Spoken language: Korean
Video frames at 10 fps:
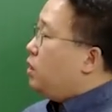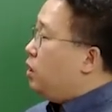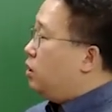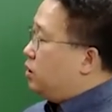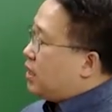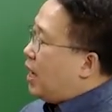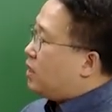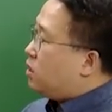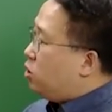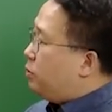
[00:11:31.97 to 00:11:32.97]
이는
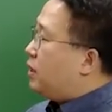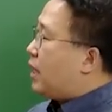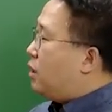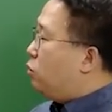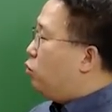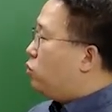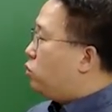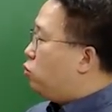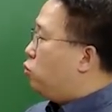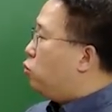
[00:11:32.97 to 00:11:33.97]
각 기업이 단독적으로